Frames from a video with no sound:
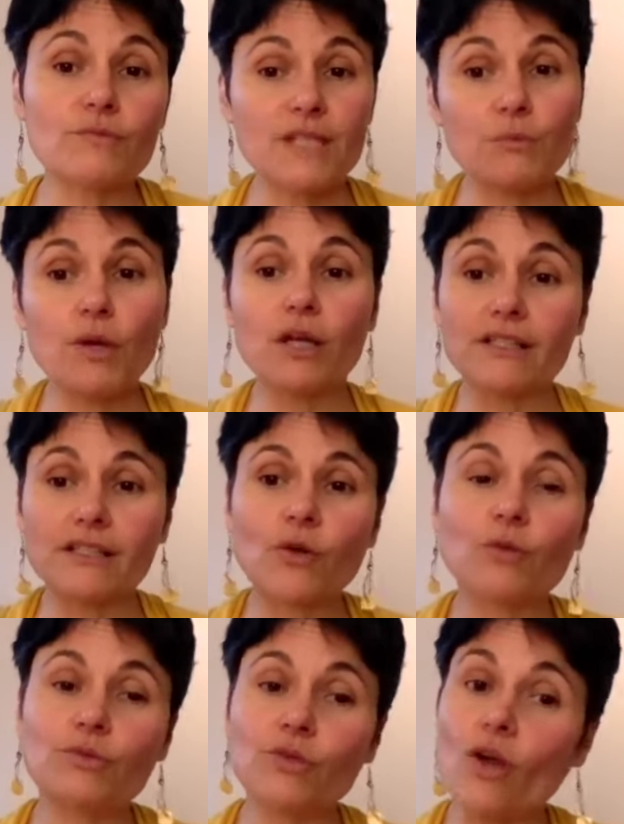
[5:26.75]
Ce n'est pas un
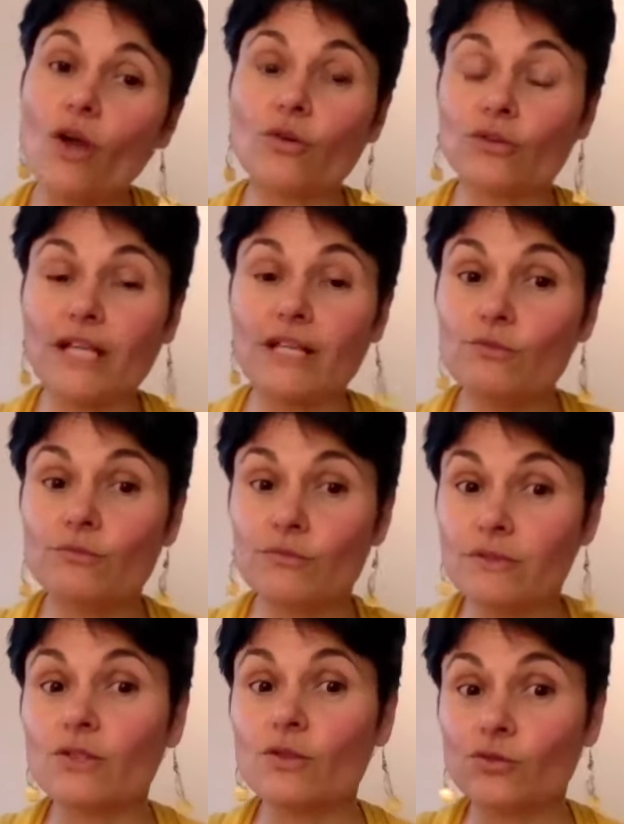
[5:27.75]
interrupteur qu'on
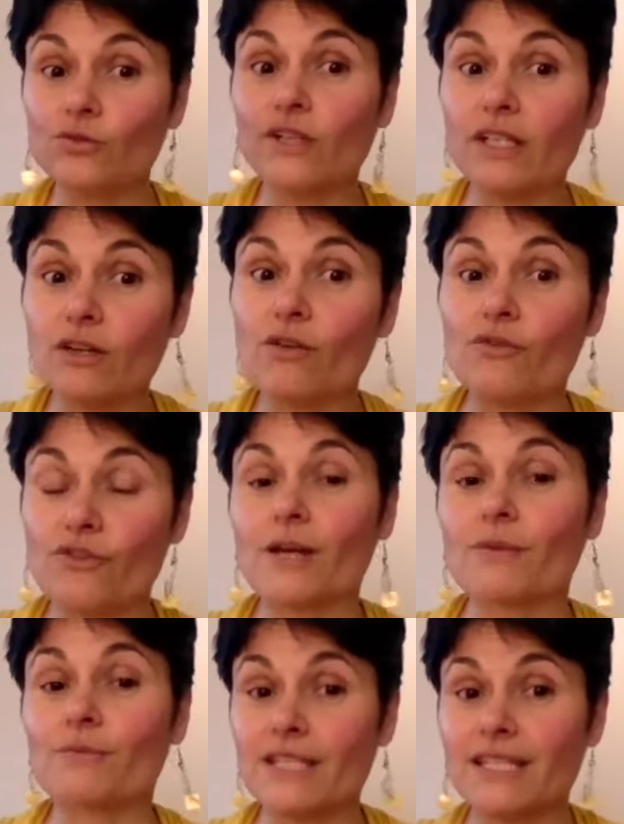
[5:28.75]
allume, qu'on ouvre et qu'on
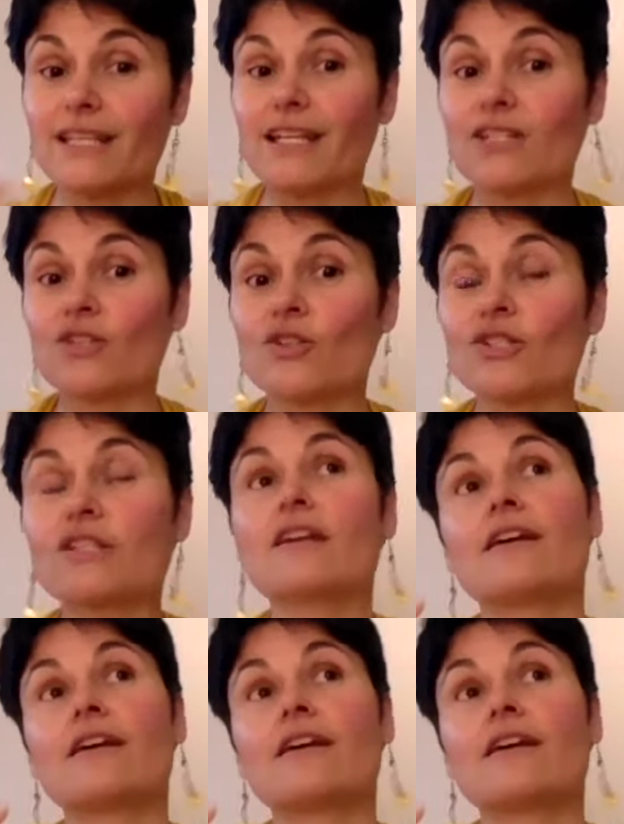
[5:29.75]
ferme. C'est quelque chose.